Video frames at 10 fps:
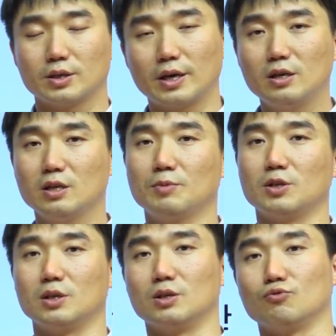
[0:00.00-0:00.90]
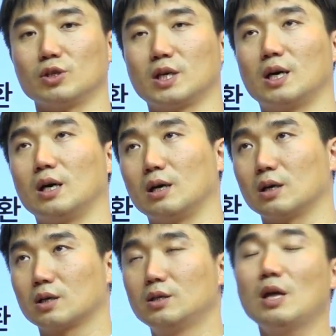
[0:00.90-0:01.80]
예를 들면은
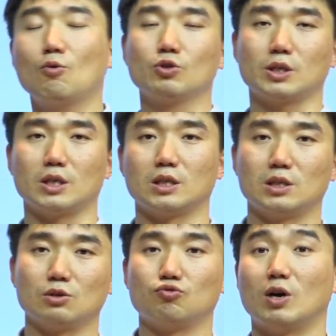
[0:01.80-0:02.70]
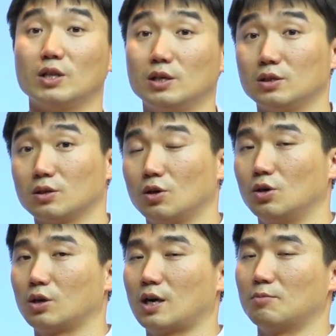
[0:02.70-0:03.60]
우리가 근해 공식을 구하는
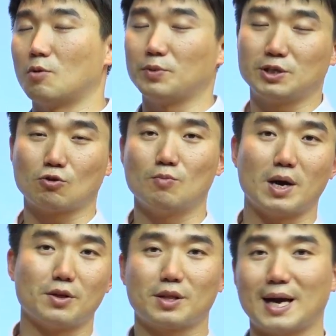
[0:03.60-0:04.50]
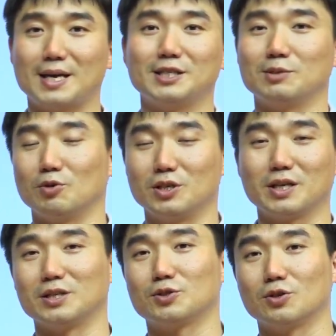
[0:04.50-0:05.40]
거가 뭐 b제곱 마이너스 4ac 뭐 이런
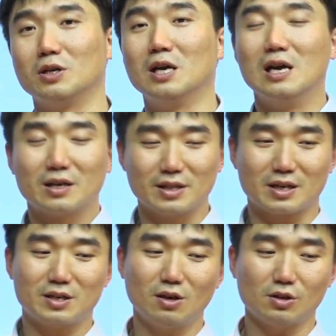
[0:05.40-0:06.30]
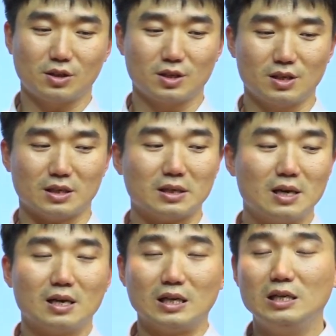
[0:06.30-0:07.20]
게 있죠. 근데 그것들을
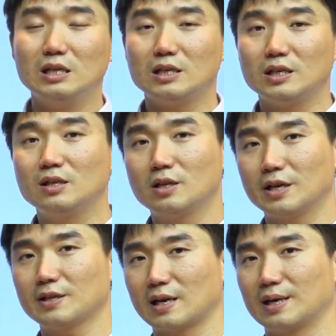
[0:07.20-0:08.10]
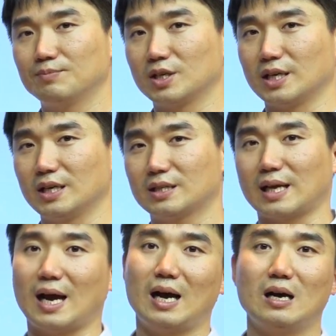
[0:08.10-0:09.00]
일일이 사람들이
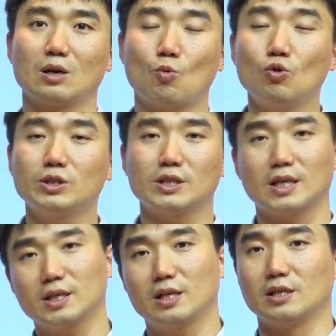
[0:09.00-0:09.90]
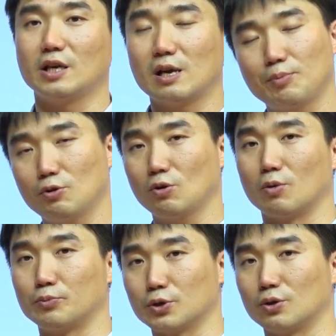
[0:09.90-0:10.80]
다 공식 자체를 이해할 필요가
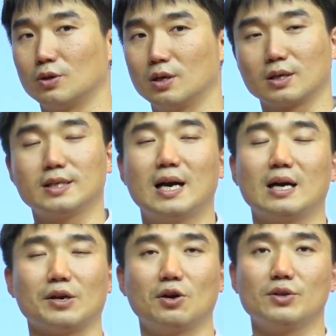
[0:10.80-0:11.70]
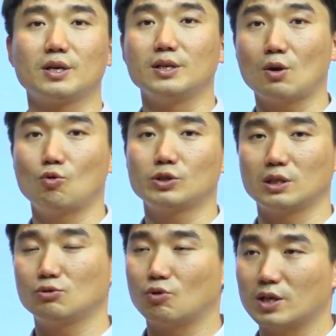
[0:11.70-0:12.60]
없죠. 그냥 이거는 근해
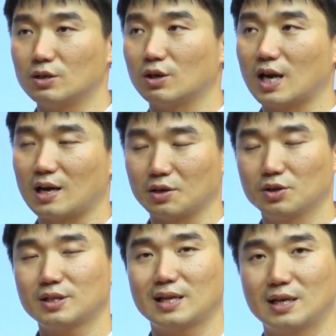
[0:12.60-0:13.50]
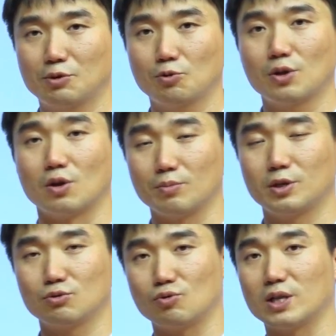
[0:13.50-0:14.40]
공식을 구하는 거야, 이거는 사다리꼴의
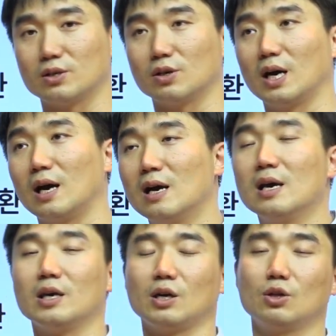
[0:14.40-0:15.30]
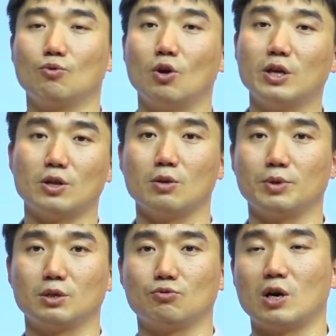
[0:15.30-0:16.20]
넓이를 구하는 거야, 이거는 원의
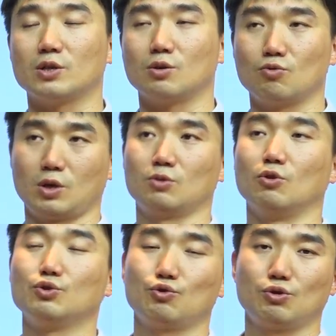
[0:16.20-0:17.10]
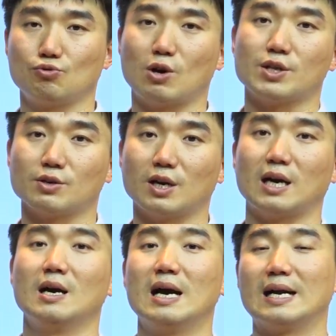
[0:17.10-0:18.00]
넓이를 구하는 거고, 이건 원주위를 구하는
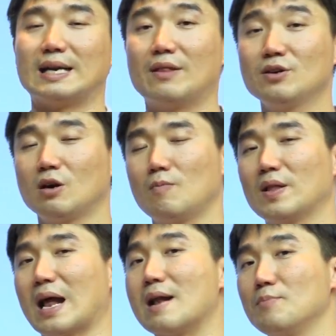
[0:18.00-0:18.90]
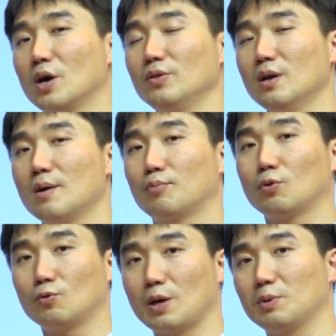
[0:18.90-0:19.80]
거야 라는 것만 알면
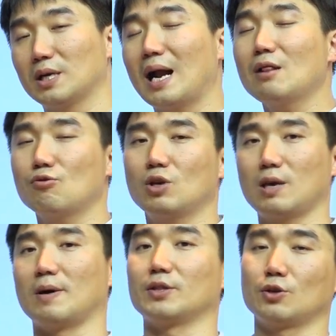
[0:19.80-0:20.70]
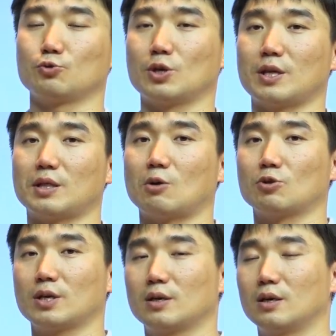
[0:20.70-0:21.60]
프로그래밍을 할 수 있게 만들어줘야
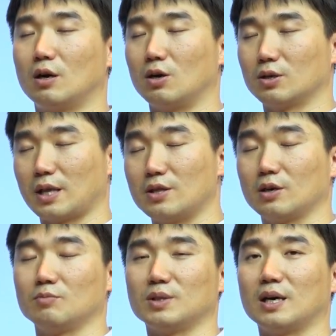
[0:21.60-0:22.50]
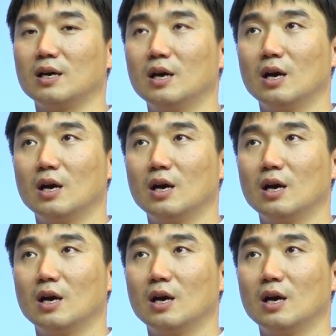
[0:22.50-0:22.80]
된다고 되는 겁니다.